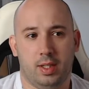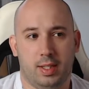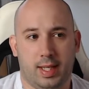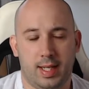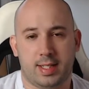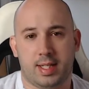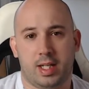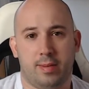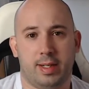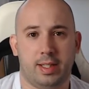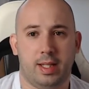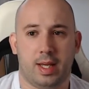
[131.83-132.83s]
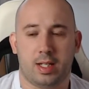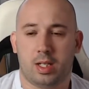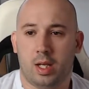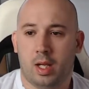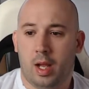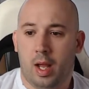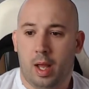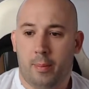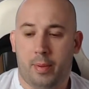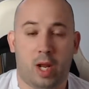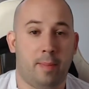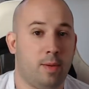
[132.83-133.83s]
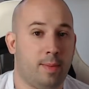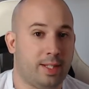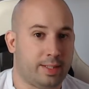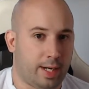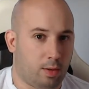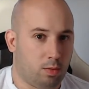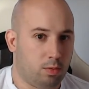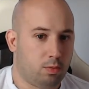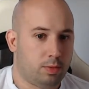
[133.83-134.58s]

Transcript: quieren ser divertidas, pero a mí no me ha entrado.